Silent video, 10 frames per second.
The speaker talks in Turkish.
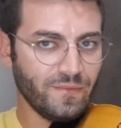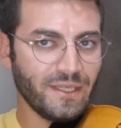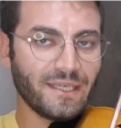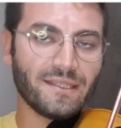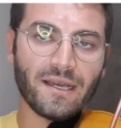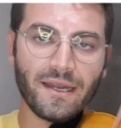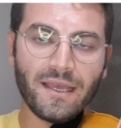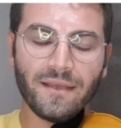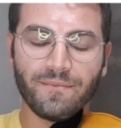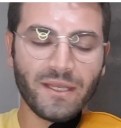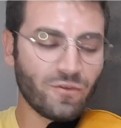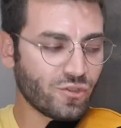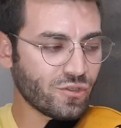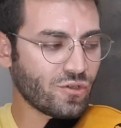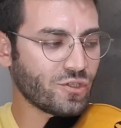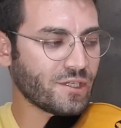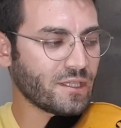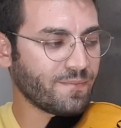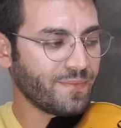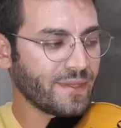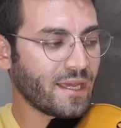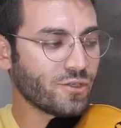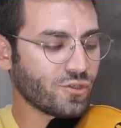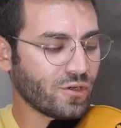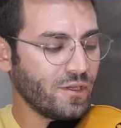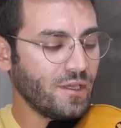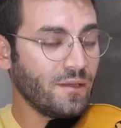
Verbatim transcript: İki tane bir vuruşluk sol çaldım. Yani şu.